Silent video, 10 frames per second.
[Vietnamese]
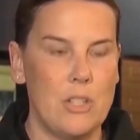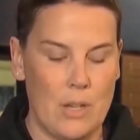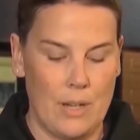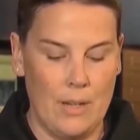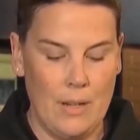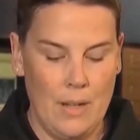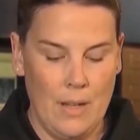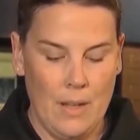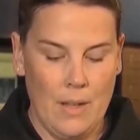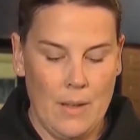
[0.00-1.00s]
và thưa quý
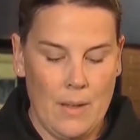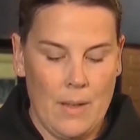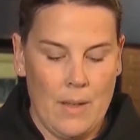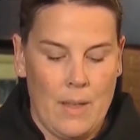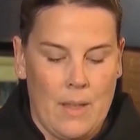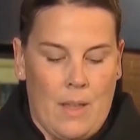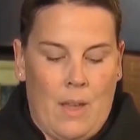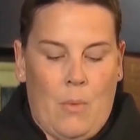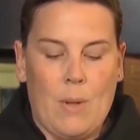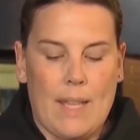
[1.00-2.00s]
vị bà ta
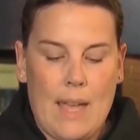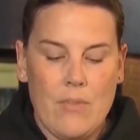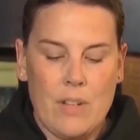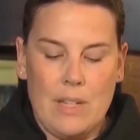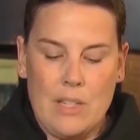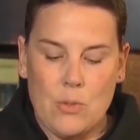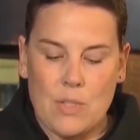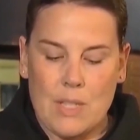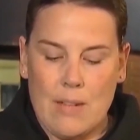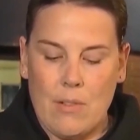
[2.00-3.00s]
đang thực thi
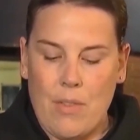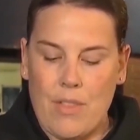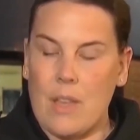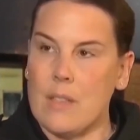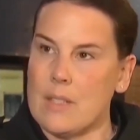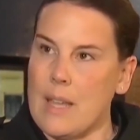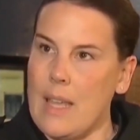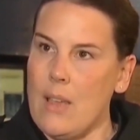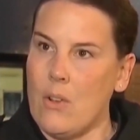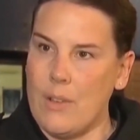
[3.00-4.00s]
cái trách nhiệm trong cái
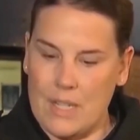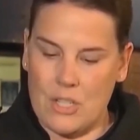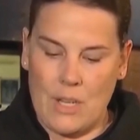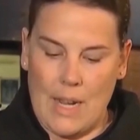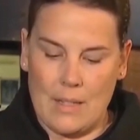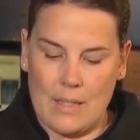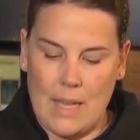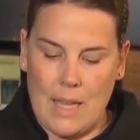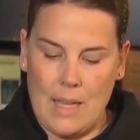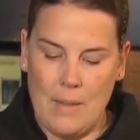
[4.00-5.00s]
phạm vi quyền
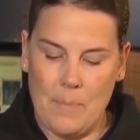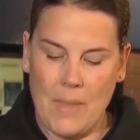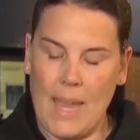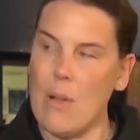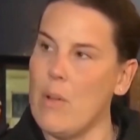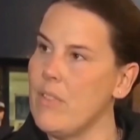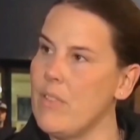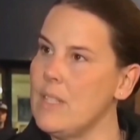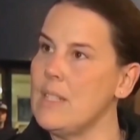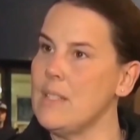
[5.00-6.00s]
hạn của bà
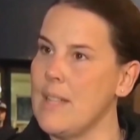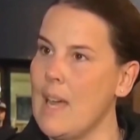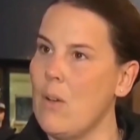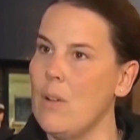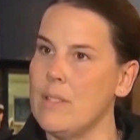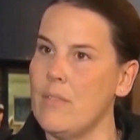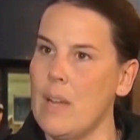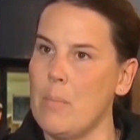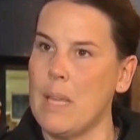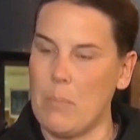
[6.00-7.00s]
và và
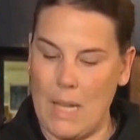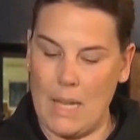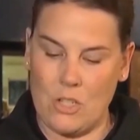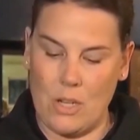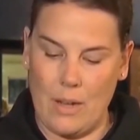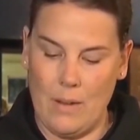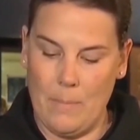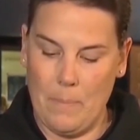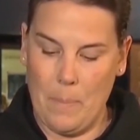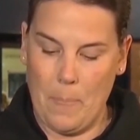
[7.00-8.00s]
ngoài ra bà cũng vẫn phải
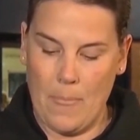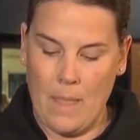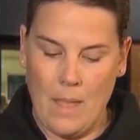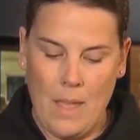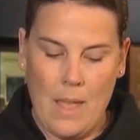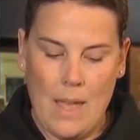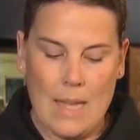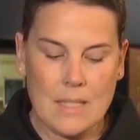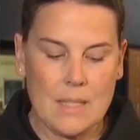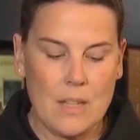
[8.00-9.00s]
uh, xin
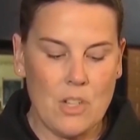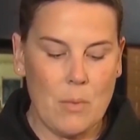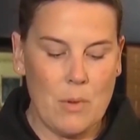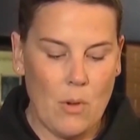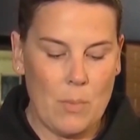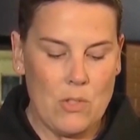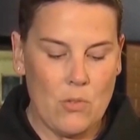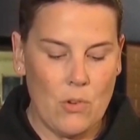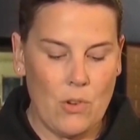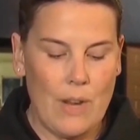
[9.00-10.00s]
lỗi các người cá nhân
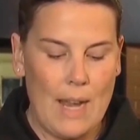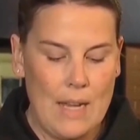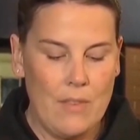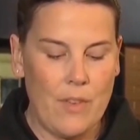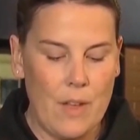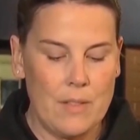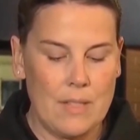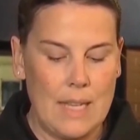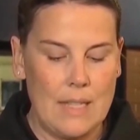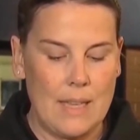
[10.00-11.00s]
doanh nghiệp bị ảnh
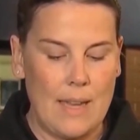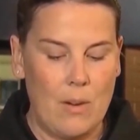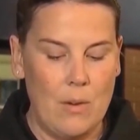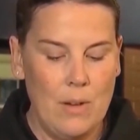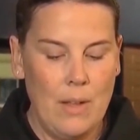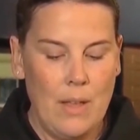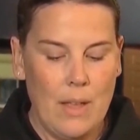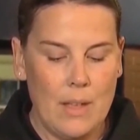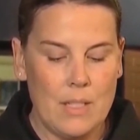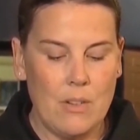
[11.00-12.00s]
hưởng bởi cái cuộc điều tra
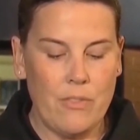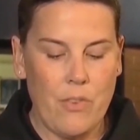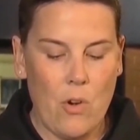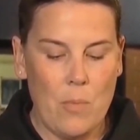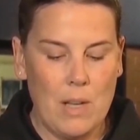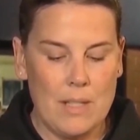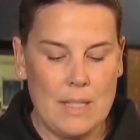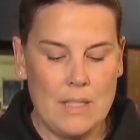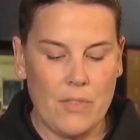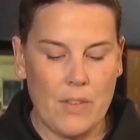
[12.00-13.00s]
tại cái khu công nghiệp